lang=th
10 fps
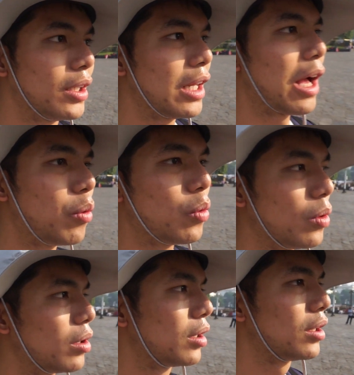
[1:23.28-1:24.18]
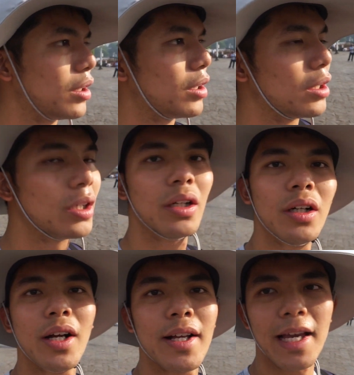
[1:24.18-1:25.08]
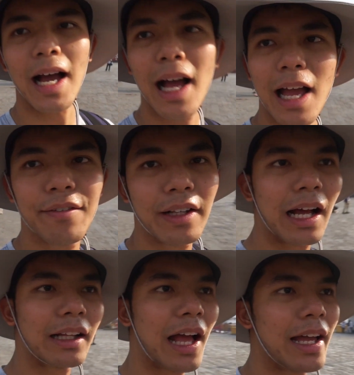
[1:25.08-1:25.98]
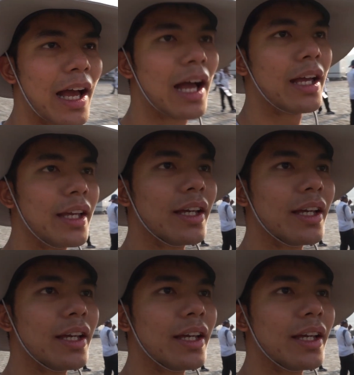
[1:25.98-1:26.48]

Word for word: เราจะให้ฝรั่งถ่ายให้